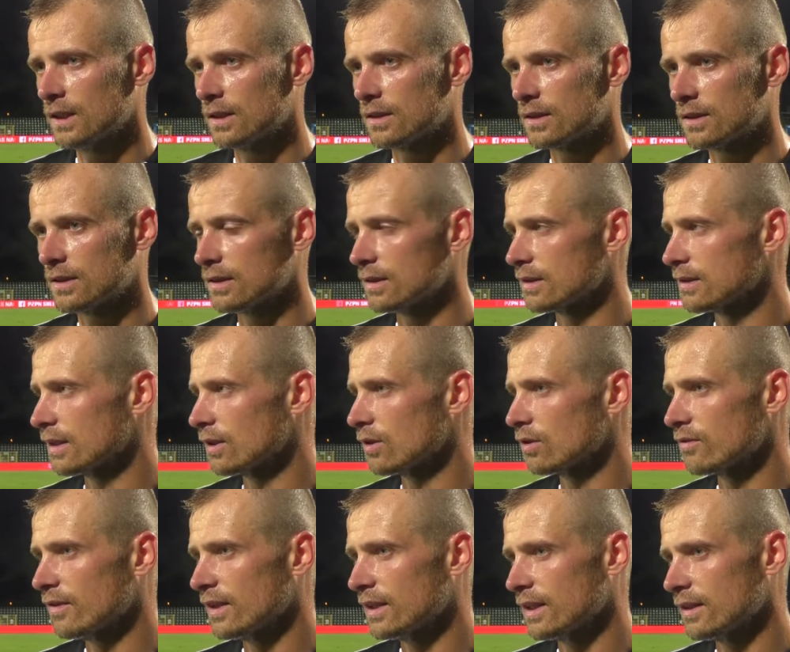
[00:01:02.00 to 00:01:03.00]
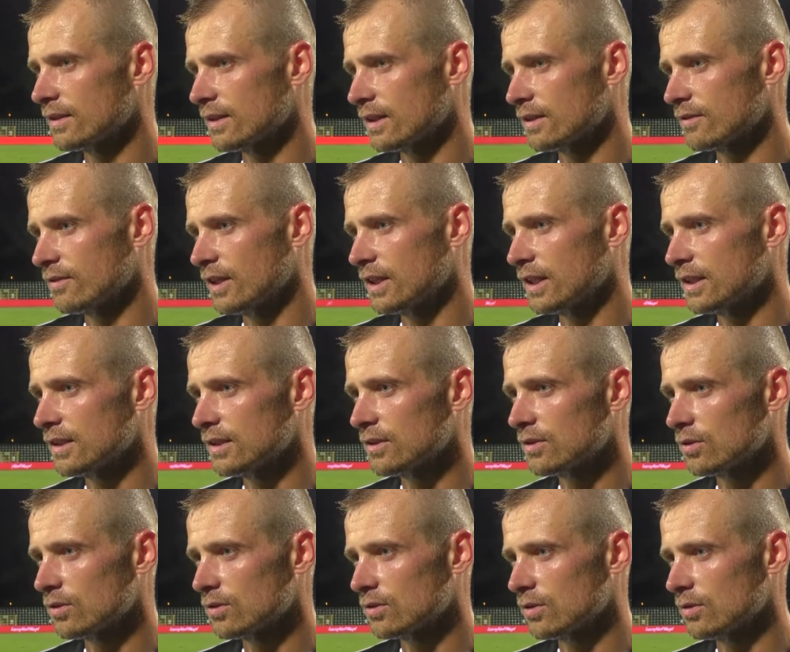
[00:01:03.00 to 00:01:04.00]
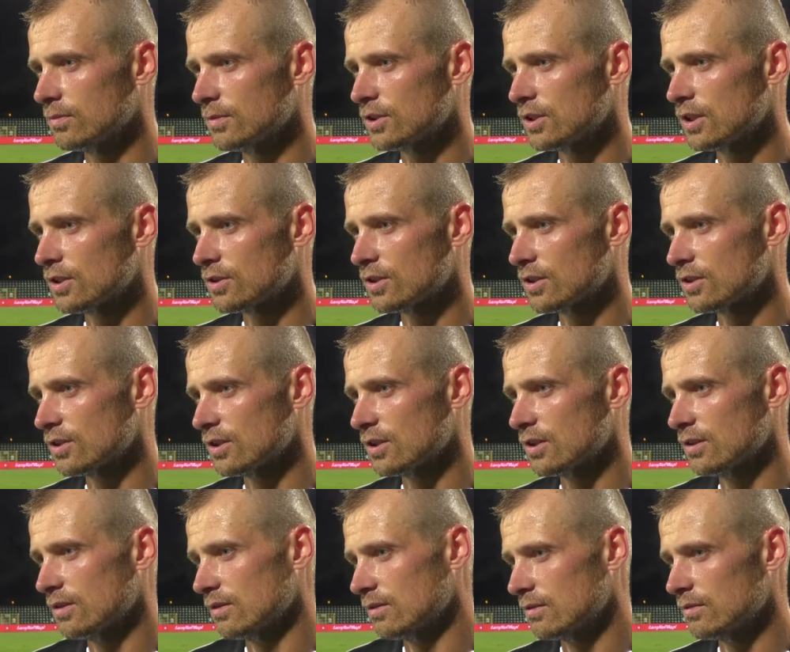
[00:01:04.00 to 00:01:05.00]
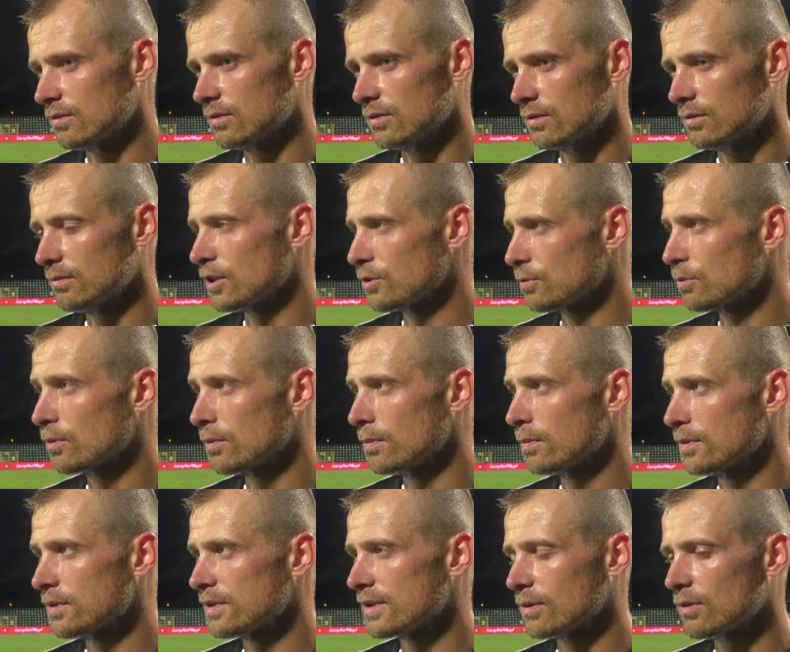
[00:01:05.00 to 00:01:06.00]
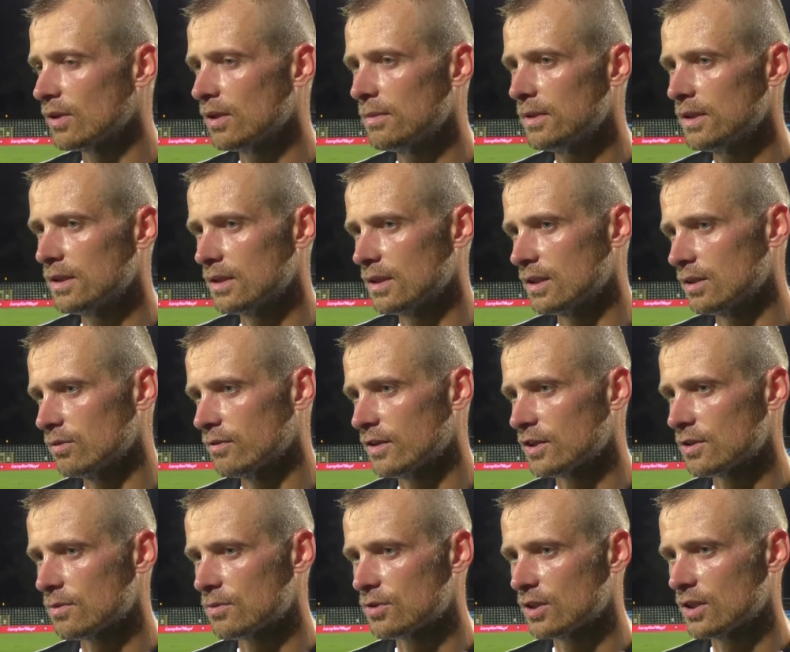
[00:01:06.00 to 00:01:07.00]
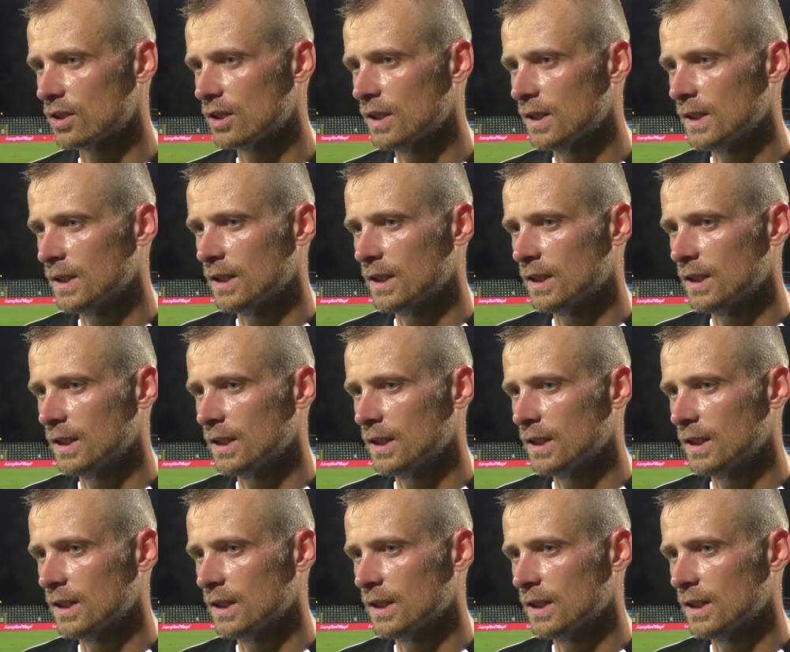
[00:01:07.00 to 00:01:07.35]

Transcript: 0-2 na, na 2-1, to, to myślę, że, że mecz mógłby być całkiem inny i uważam, że